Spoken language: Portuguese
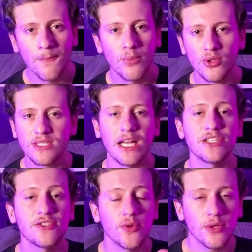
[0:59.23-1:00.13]

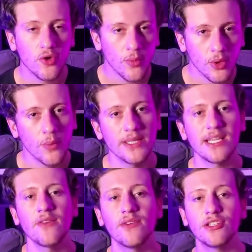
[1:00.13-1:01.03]
postagens sobre como
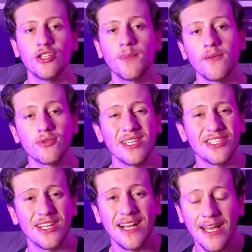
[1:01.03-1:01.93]
começar a investir para você
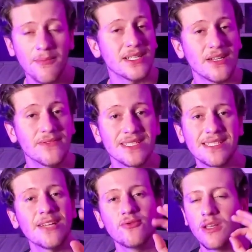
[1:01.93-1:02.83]
já é mais
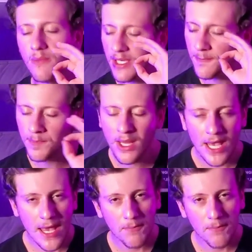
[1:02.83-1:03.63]
avançado também, é